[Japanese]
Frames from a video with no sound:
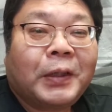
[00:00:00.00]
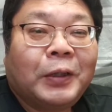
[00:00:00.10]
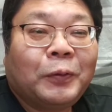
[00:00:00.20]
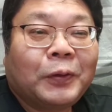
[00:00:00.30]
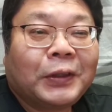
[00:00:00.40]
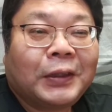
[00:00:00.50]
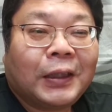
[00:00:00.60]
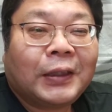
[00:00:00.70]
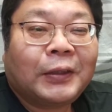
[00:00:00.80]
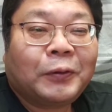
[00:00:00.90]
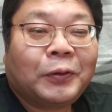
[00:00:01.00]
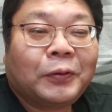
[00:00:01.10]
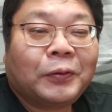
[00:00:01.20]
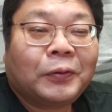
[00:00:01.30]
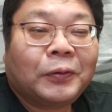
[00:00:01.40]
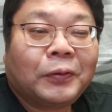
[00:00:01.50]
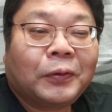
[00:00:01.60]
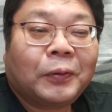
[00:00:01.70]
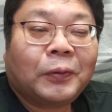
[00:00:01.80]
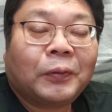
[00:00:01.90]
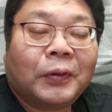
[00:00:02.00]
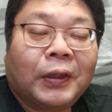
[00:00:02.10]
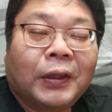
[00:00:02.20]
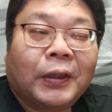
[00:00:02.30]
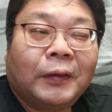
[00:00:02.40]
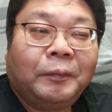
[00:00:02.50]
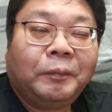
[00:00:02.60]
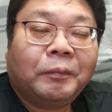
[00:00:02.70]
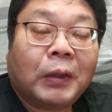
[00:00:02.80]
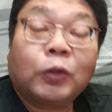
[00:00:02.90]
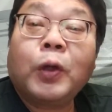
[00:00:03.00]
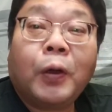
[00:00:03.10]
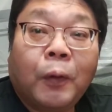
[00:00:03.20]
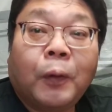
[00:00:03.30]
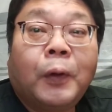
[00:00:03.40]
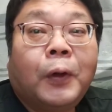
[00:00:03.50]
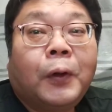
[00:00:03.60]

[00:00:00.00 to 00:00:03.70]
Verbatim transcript: 機能しないということで、まあ、それを、